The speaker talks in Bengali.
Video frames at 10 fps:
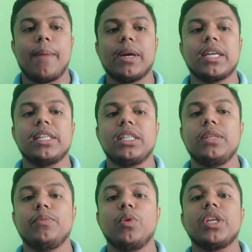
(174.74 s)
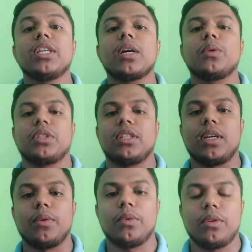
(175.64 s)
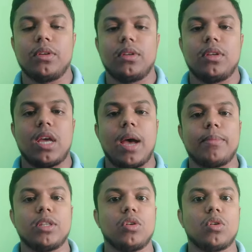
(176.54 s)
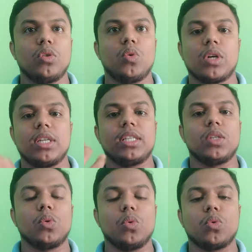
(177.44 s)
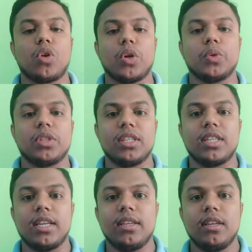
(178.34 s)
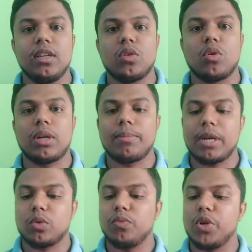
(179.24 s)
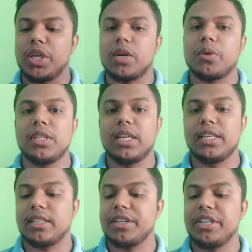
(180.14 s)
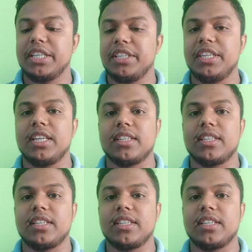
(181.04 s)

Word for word: আমাকে এটি পরীক্ষা করতে দাও আমরা যখন দোকানে কিছু ক্রয় করতে যাই তখন আমরা একটু পরীক্ষা করে দেখি এটার ডেট ঠিক